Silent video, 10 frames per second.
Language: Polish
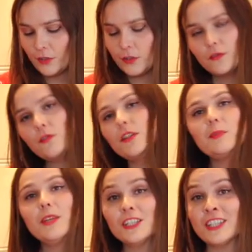To jest w ogóle
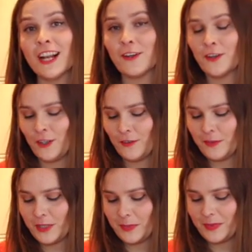pierwszy alkoholowy
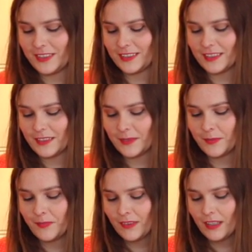przepis y,
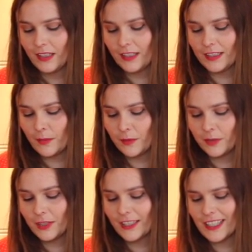na
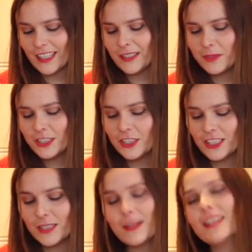moim kanale i myślę,
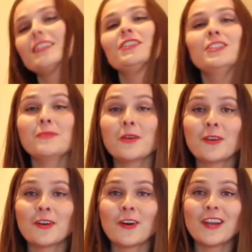że chyba
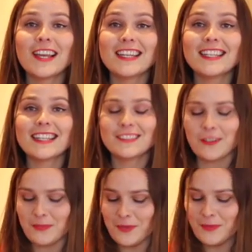szybko kolejny
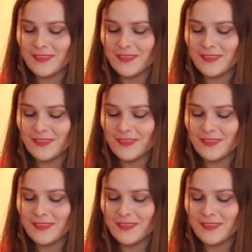nastąpi.